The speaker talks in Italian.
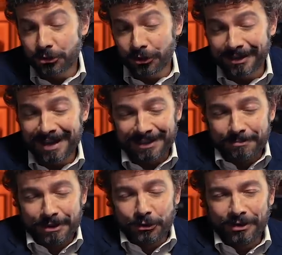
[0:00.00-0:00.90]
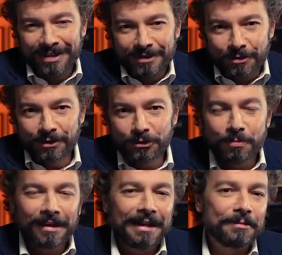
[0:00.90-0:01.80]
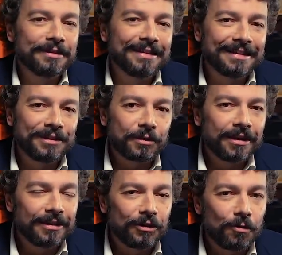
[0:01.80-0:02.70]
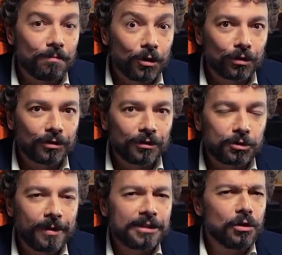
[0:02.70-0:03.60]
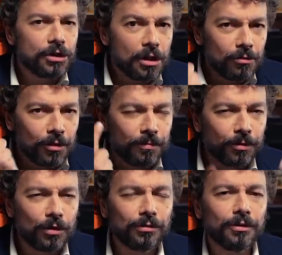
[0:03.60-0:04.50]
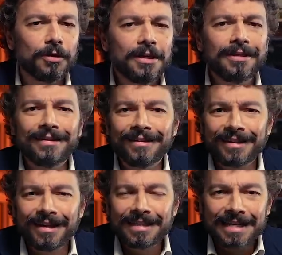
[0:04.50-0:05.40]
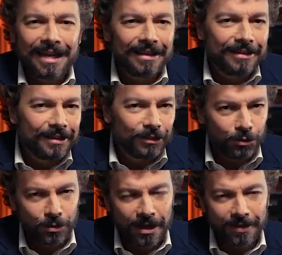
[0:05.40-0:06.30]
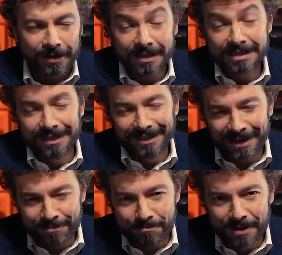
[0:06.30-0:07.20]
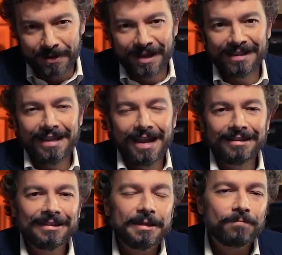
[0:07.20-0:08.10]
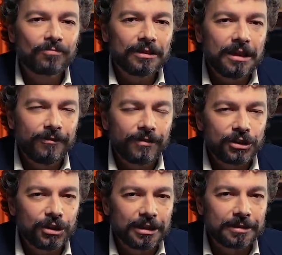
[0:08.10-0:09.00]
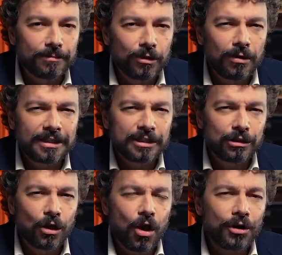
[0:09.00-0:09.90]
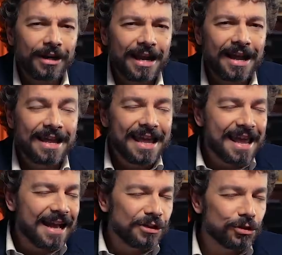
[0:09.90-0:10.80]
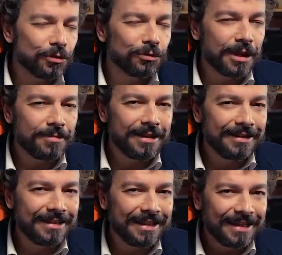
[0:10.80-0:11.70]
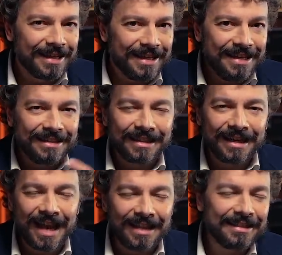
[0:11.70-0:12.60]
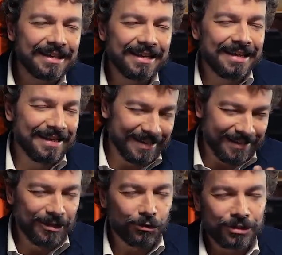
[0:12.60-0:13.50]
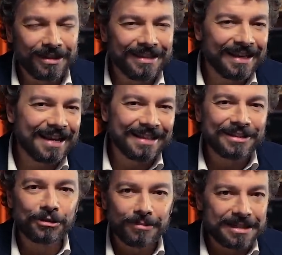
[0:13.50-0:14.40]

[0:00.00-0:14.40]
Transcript: giornata, il mercoledì, quello in cui parliamo delle teorie del complotto, e della cospirazione. C'è un complotto eh, che risale addirittura, risalirebbe agli anni del fascismo. No? La storia è assolutamente intrigante e, e lo sentirete, insomma,